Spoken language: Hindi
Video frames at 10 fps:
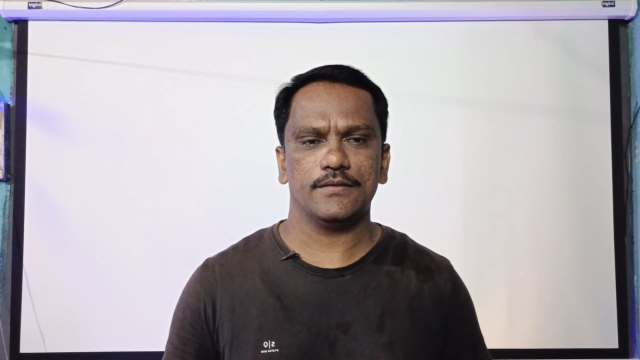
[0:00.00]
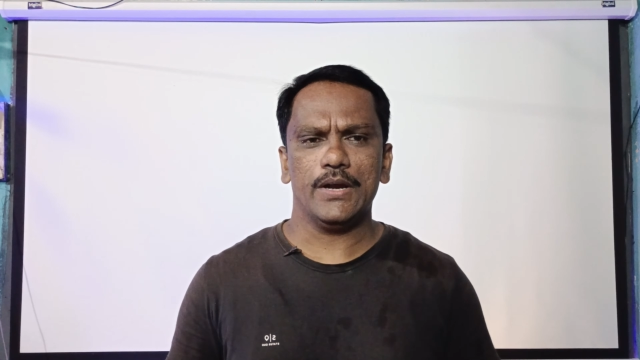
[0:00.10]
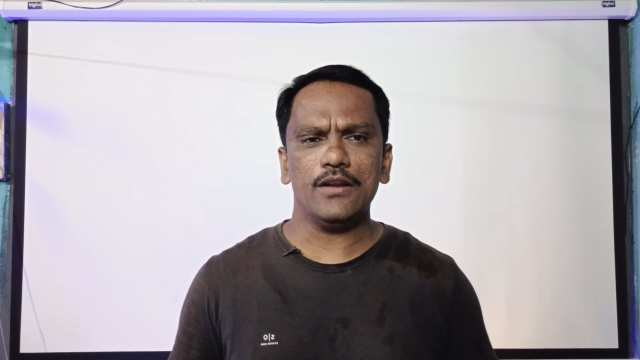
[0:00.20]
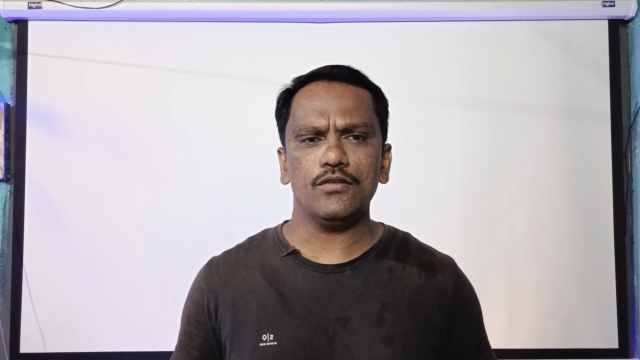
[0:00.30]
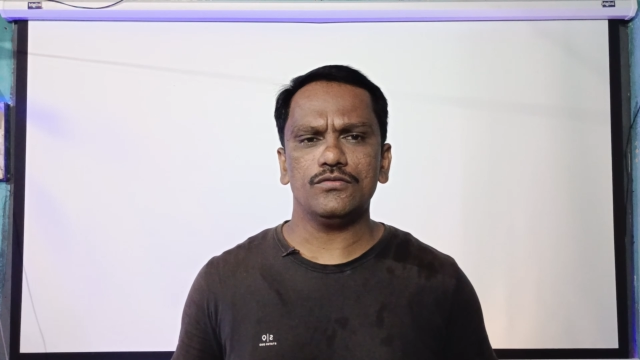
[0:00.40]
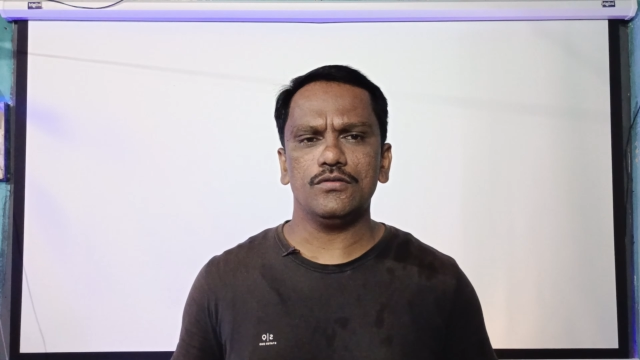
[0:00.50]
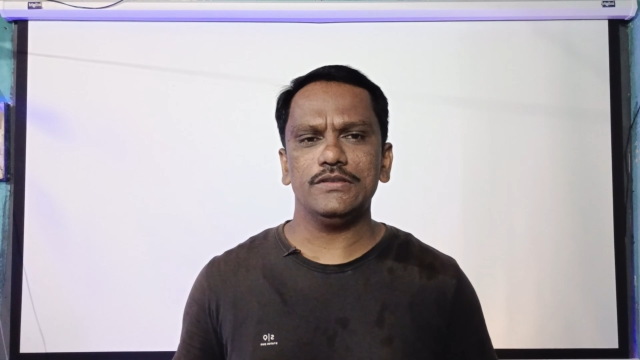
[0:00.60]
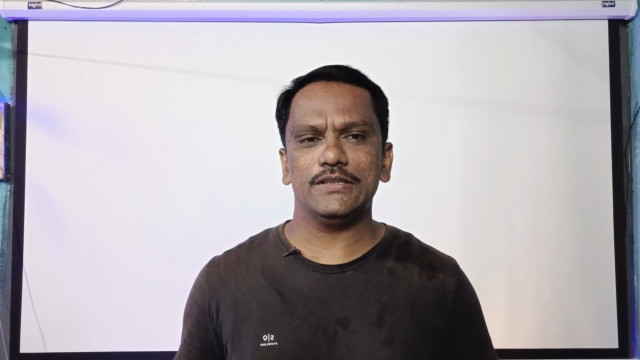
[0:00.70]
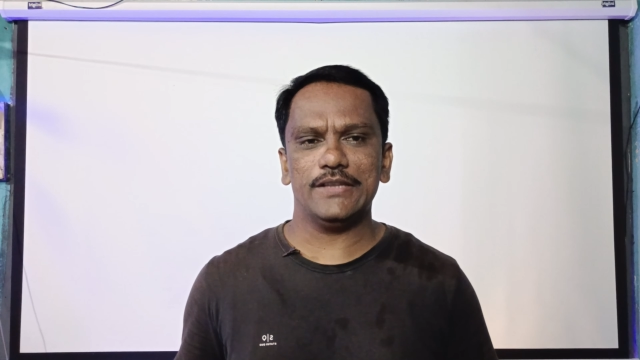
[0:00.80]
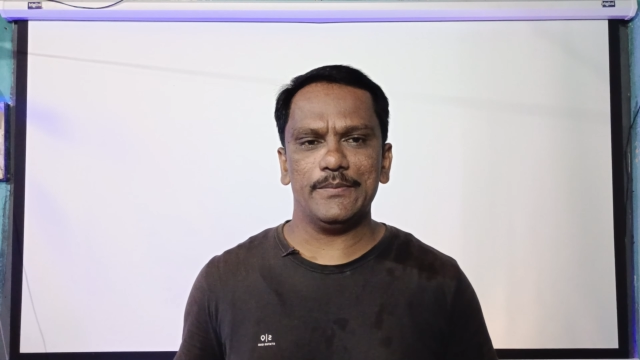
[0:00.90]
मगर दोस्तों
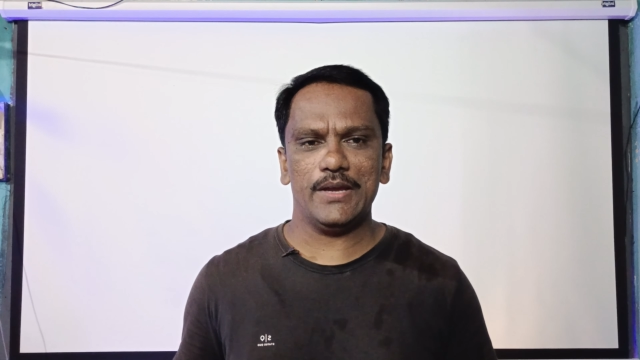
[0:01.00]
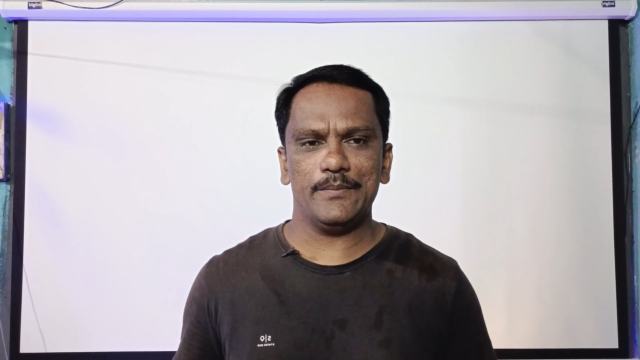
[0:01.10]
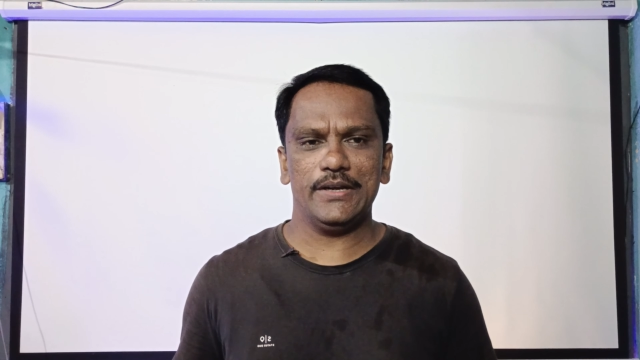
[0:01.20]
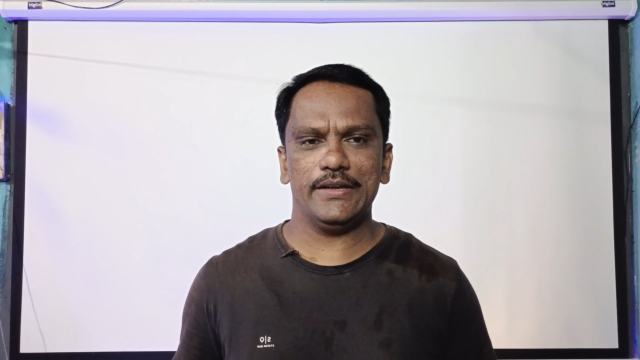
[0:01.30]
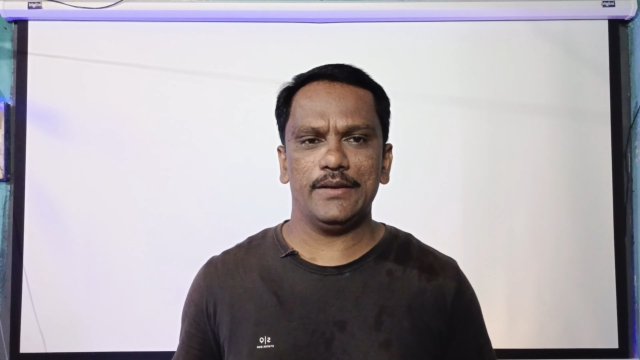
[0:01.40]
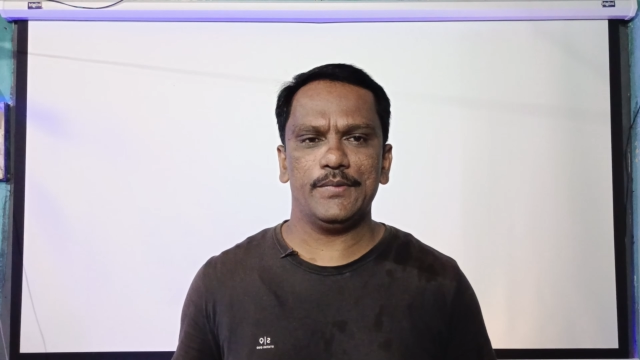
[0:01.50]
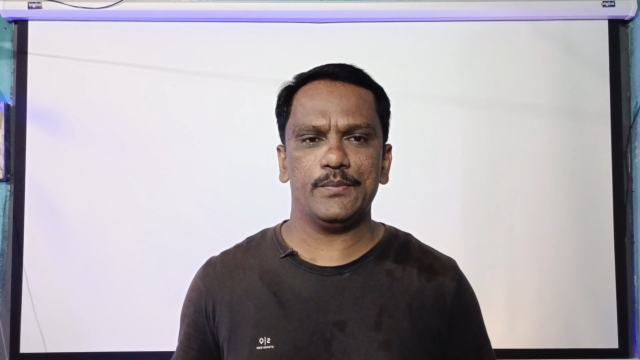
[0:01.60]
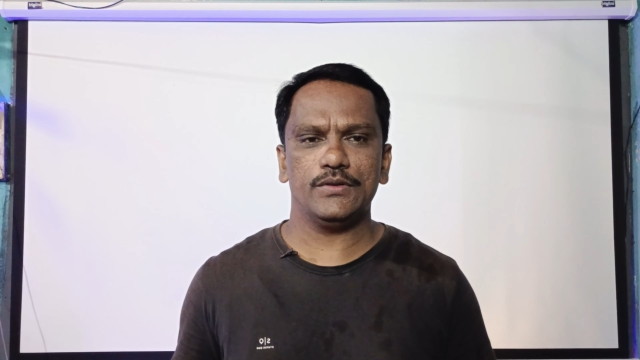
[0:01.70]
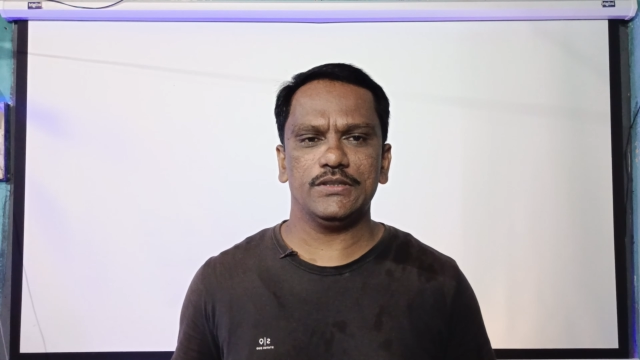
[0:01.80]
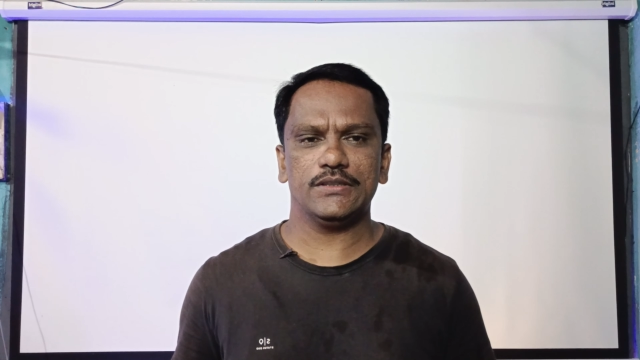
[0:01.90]
जितने भी हमने डेल
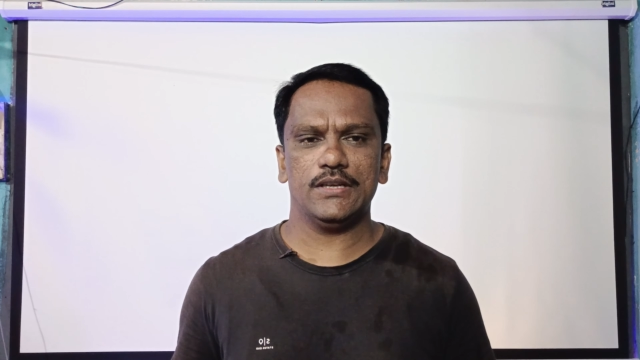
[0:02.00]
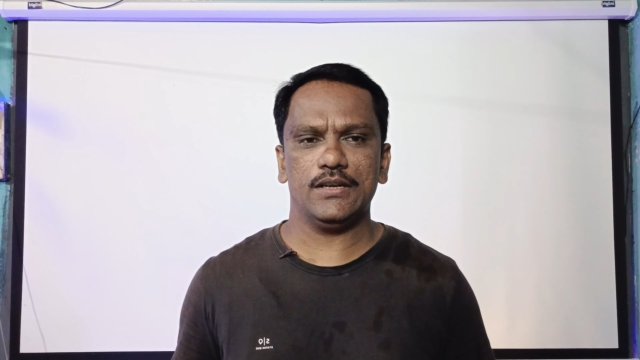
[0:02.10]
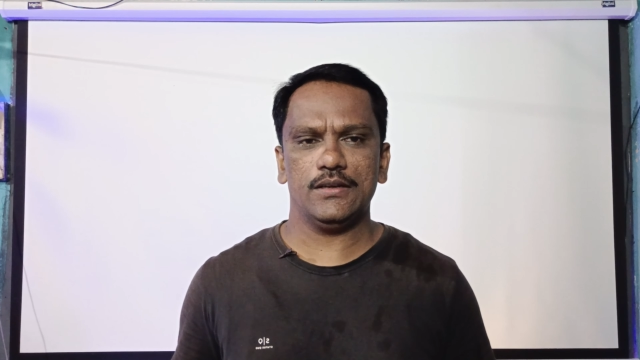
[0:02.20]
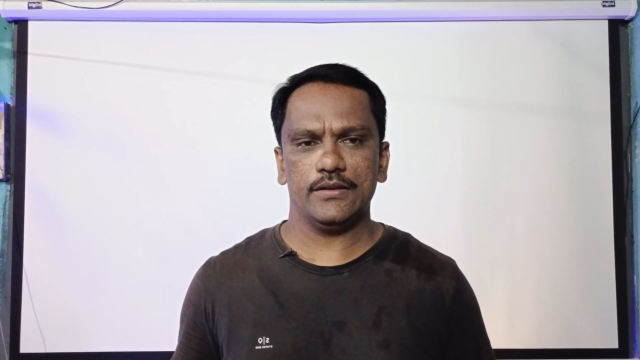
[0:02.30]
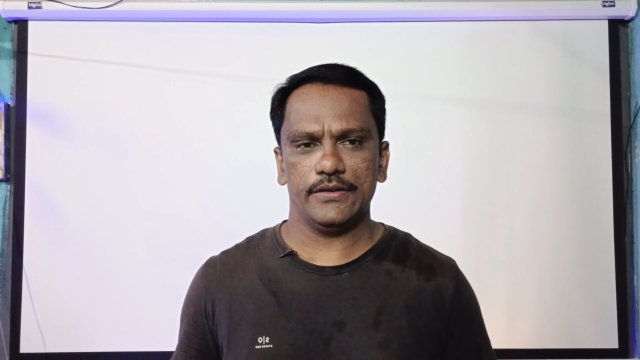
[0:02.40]
प्रोजेक्टर